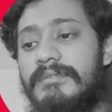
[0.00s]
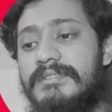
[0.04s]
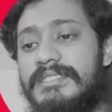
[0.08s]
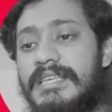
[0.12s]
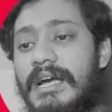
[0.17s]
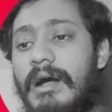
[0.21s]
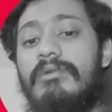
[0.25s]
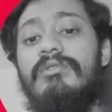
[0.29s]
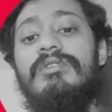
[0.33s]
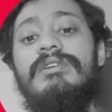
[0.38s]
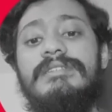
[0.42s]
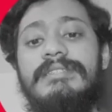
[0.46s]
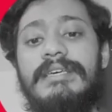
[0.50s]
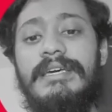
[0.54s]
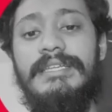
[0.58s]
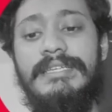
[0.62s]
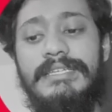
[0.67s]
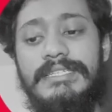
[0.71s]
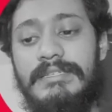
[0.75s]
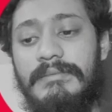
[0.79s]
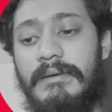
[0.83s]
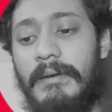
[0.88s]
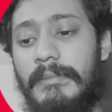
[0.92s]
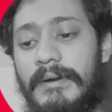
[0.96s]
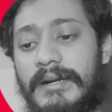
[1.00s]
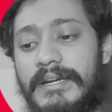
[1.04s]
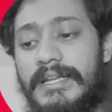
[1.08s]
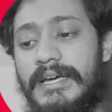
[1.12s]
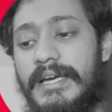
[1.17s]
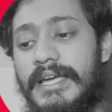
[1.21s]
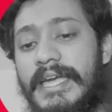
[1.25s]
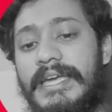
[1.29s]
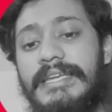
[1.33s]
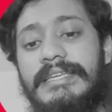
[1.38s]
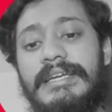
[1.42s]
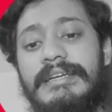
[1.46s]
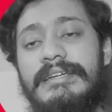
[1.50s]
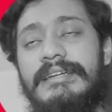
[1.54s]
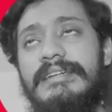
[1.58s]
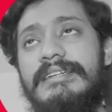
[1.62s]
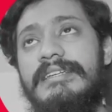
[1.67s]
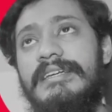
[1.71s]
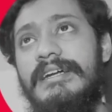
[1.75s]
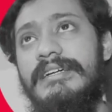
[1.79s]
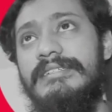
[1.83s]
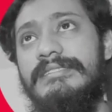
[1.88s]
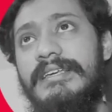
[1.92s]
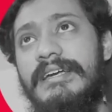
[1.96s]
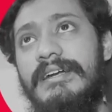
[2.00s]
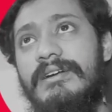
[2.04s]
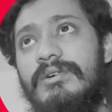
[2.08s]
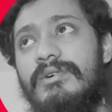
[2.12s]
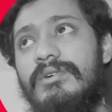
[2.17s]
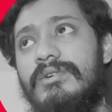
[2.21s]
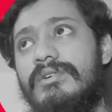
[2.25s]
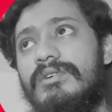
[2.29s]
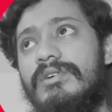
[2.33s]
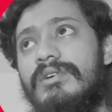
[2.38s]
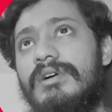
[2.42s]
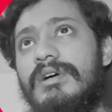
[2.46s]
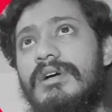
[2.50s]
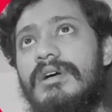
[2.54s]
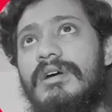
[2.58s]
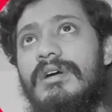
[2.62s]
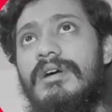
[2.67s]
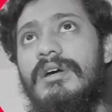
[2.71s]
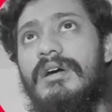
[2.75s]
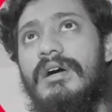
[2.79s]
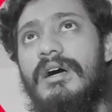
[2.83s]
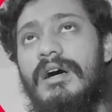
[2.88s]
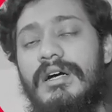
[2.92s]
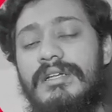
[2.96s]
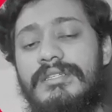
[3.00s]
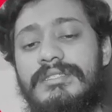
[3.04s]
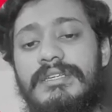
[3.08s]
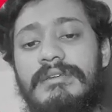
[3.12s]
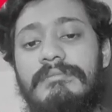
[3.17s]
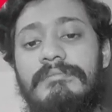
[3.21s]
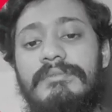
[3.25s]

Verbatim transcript: সাউন্ড ডিজাইনিংয়ের যে ব্যাপারটা এইট হান্ড্রেড ইয়ার্স অ্যাগো যে